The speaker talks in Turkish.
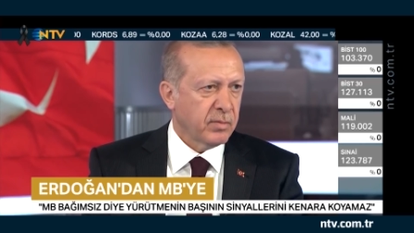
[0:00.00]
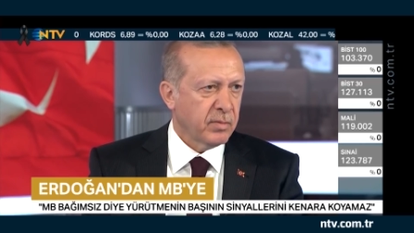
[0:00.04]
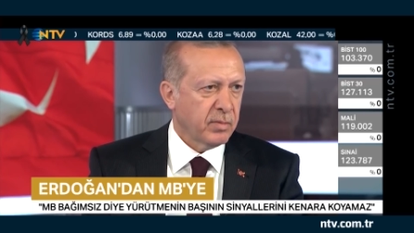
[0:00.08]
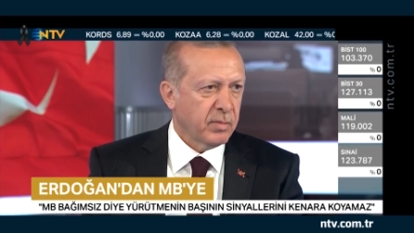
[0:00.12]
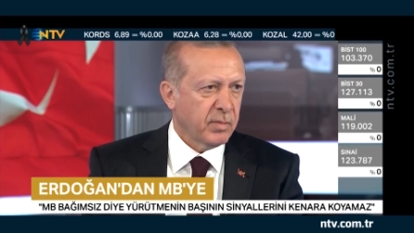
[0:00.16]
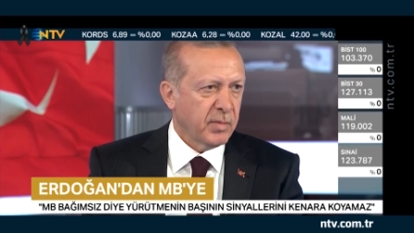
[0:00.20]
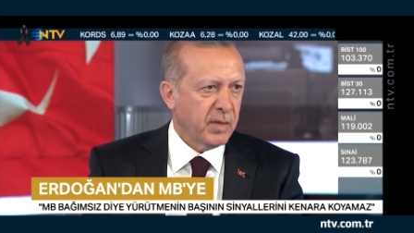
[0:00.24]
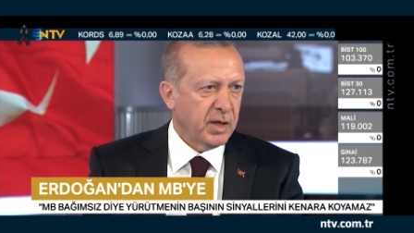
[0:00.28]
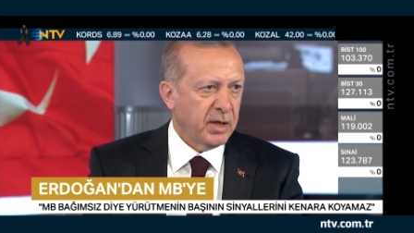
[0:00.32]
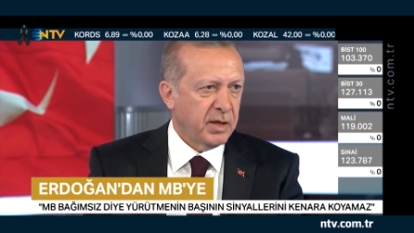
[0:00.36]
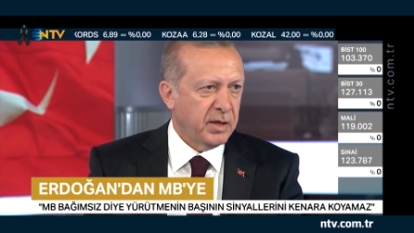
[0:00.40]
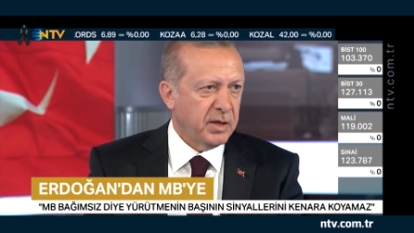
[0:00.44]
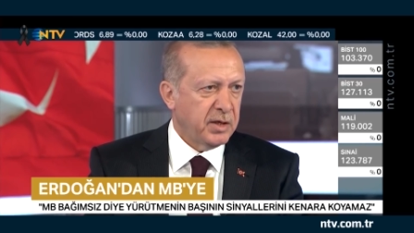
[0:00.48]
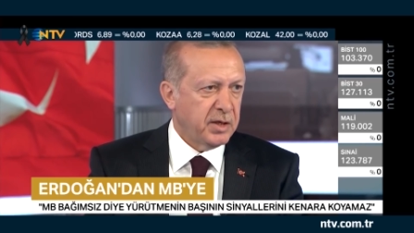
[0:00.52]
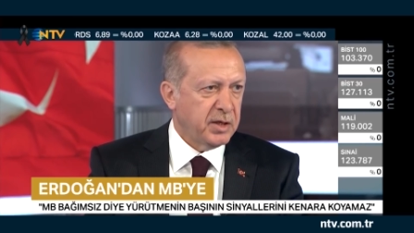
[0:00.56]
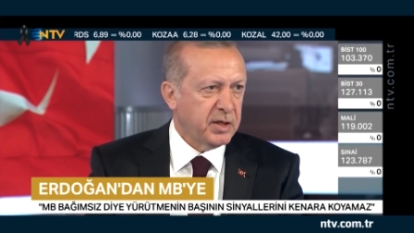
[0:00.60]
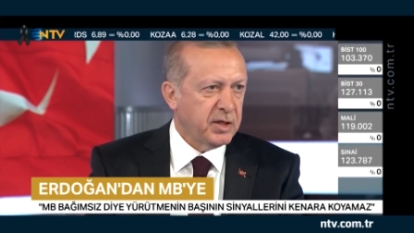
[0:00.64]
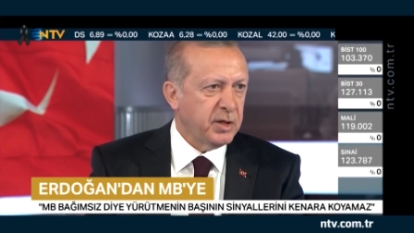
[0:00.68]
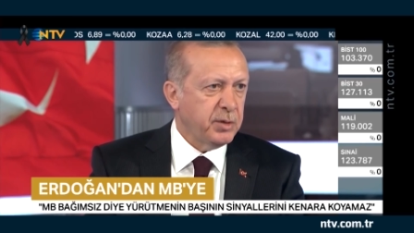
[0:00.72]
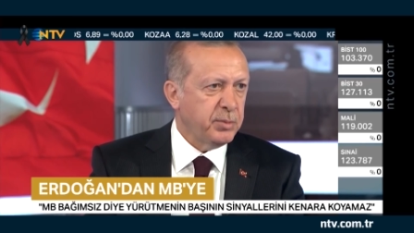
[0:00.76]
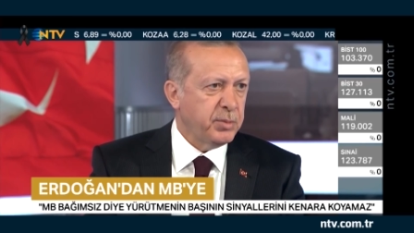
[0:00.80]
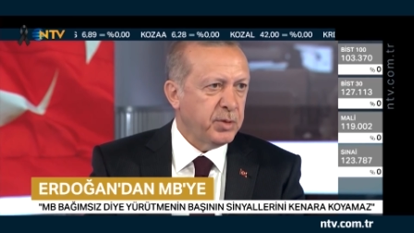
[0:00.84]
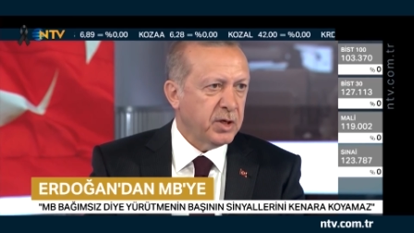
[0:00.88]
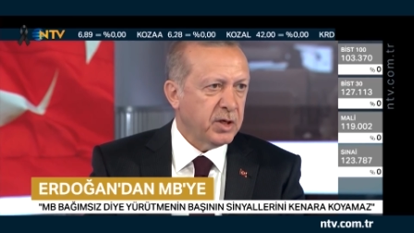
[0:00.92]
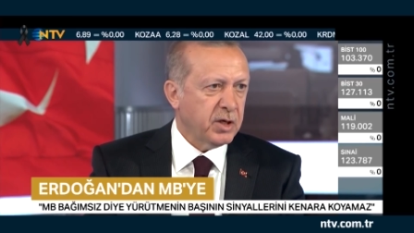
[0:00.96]
Halkbank'a
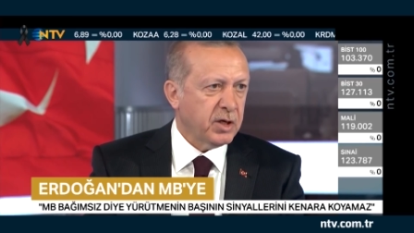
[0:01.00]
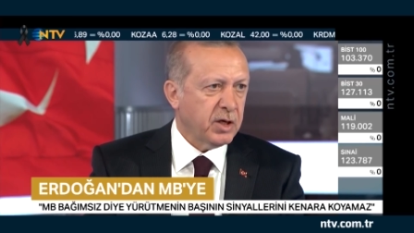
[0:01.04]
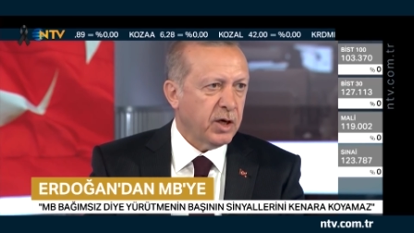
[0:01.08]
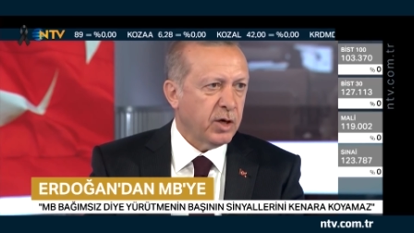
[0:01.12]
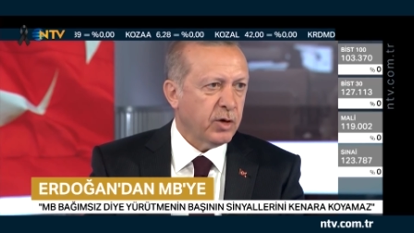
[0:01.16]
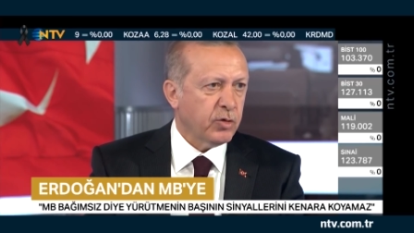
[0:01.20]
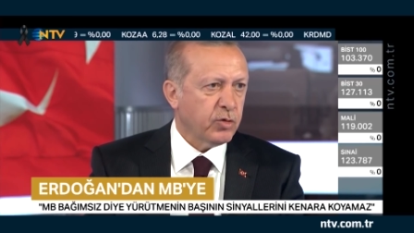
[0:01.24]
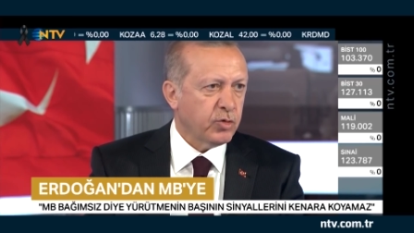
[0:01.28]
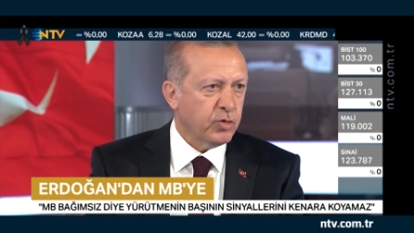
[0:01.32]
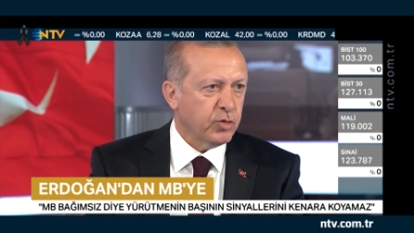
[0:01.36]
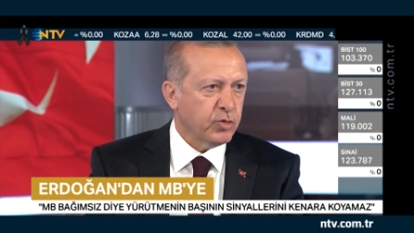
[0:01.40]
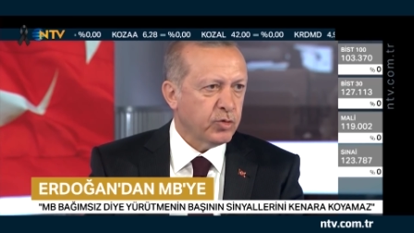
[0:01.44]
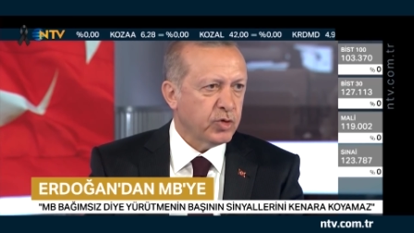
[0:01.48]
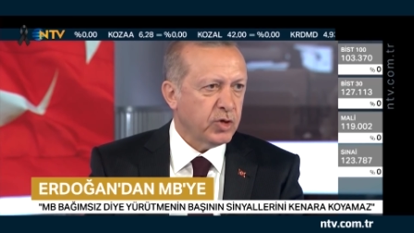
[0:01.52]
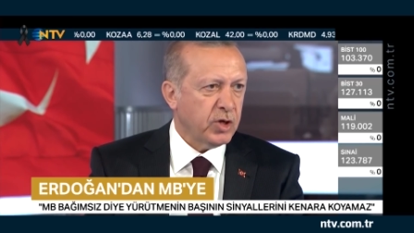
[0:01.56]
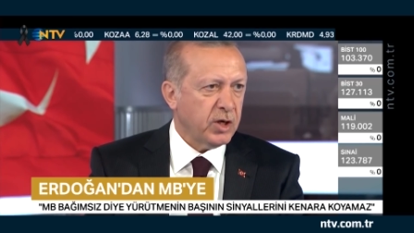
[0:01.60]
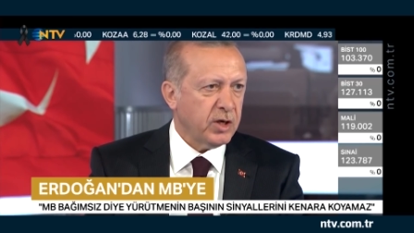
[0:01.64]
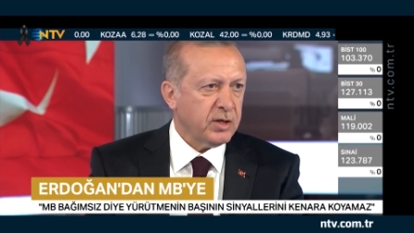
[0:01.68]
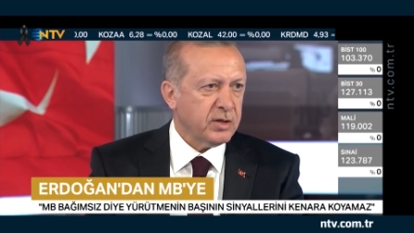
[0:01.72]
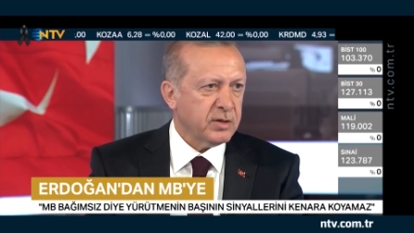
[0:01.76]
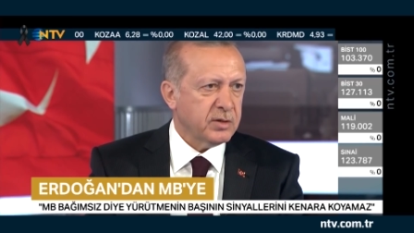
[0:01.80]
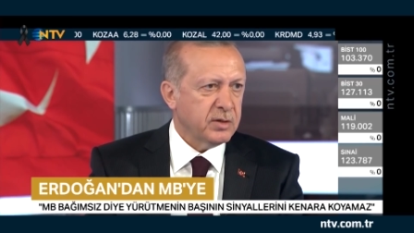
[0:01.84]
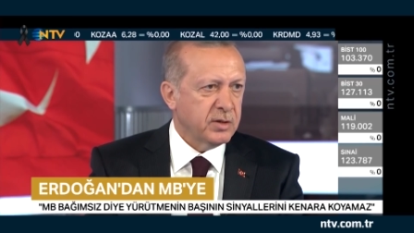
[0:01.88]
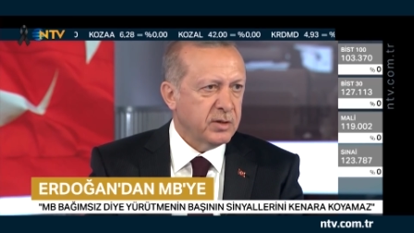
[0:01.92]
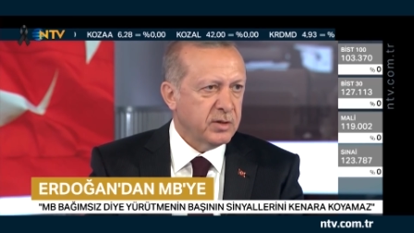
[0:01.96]
çok büyük
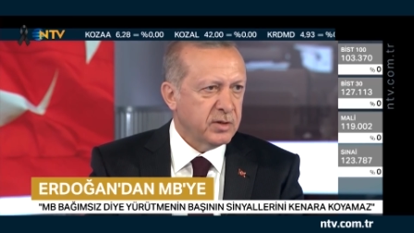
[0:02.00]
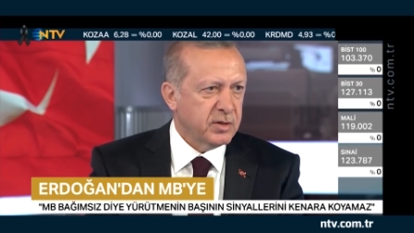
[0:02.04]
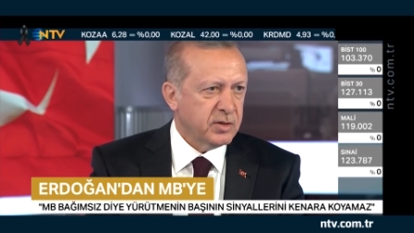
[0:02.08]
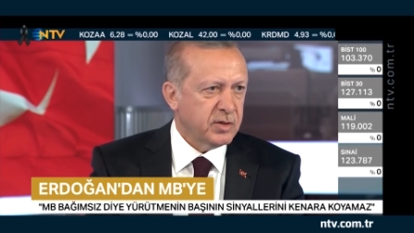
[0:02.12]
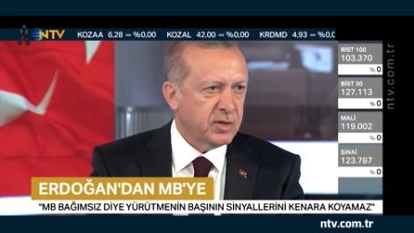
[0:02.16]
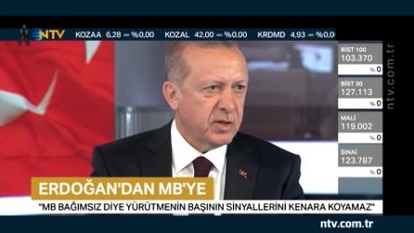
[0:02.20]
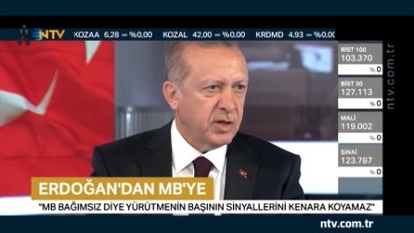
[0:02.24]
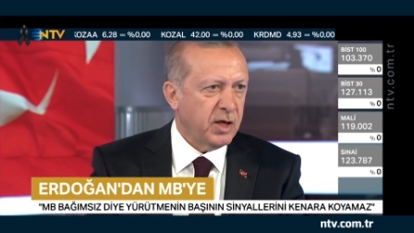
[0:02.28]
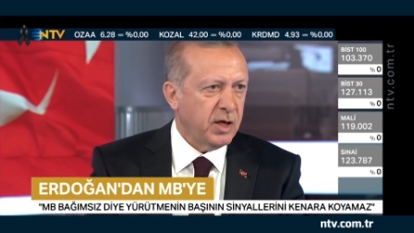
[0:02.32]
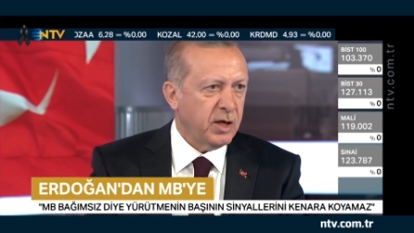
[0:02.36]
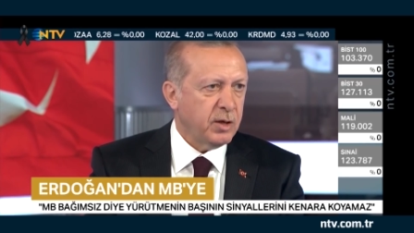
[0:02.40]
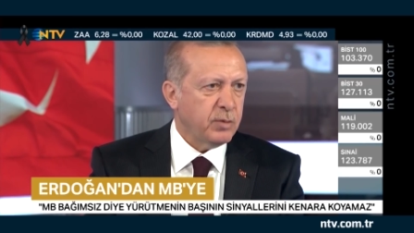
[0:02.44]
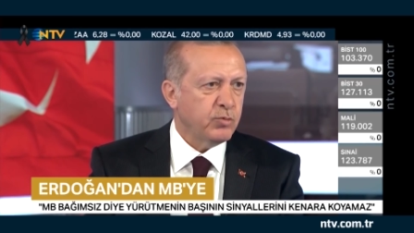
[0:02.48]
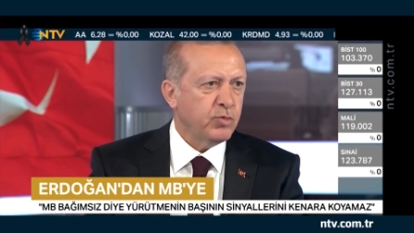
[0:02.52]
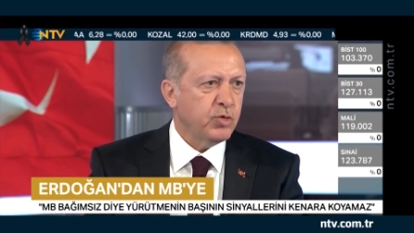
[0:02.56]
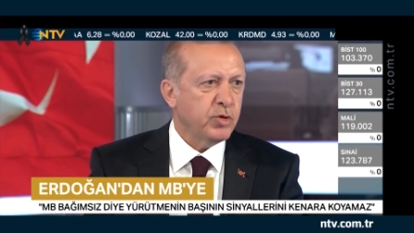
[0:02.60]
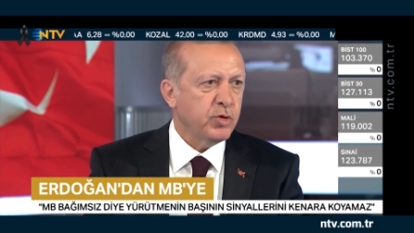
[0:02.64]
haksızlık yapıldığını ifade